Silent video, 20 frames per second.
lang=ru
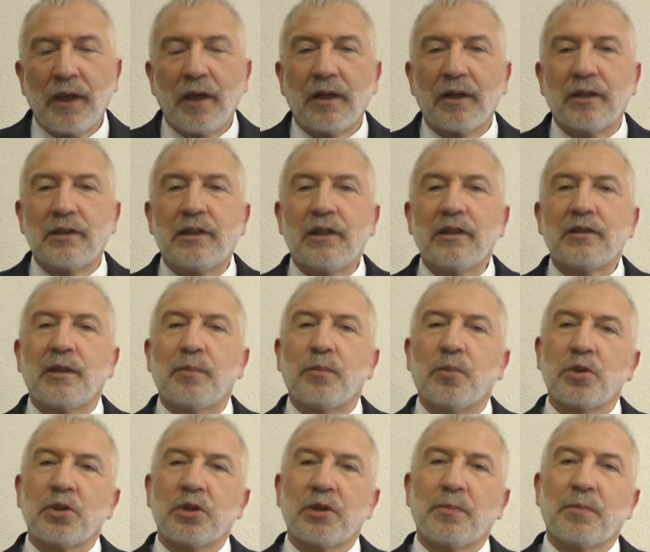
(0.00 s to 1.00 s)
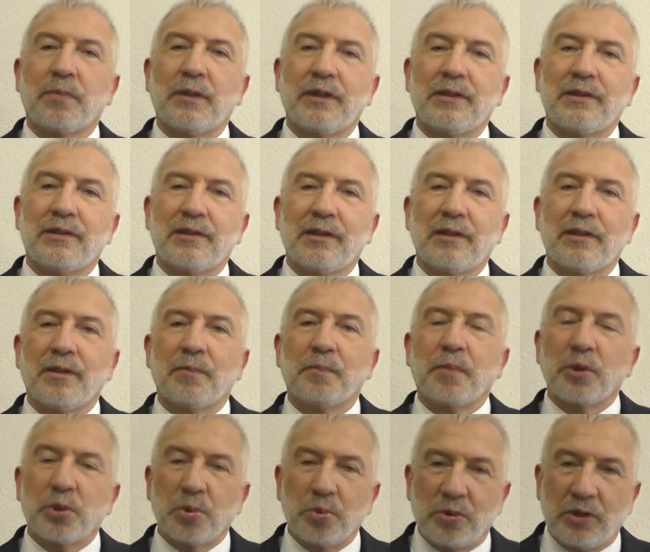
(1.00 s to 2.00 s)
Где-то, может быть, э,
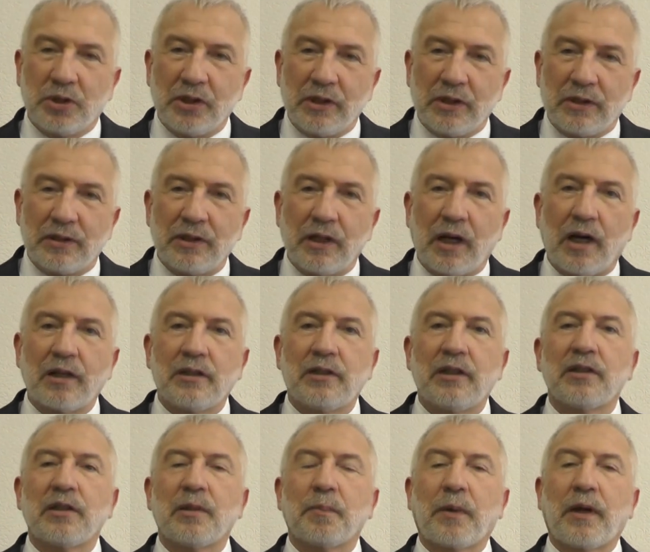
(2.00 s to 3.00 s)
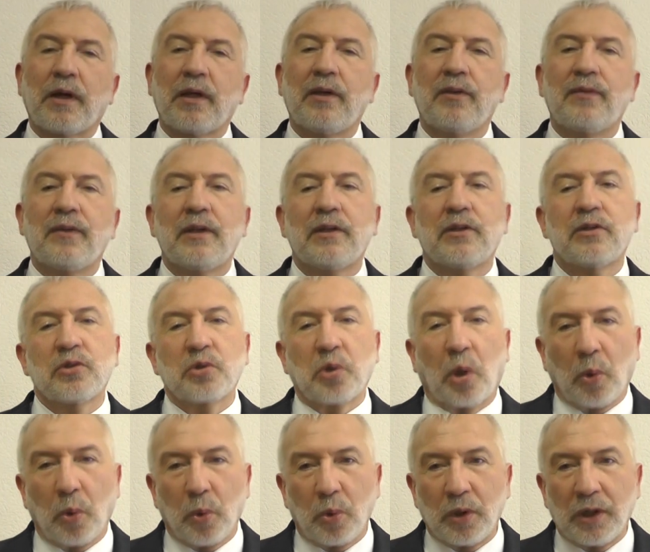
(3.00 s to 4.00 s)
пошутить, а где-то проявить
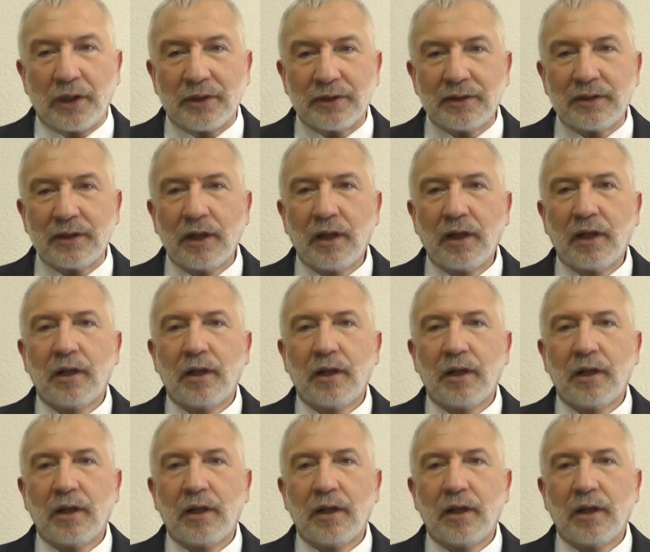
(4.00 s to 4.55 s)
строгость.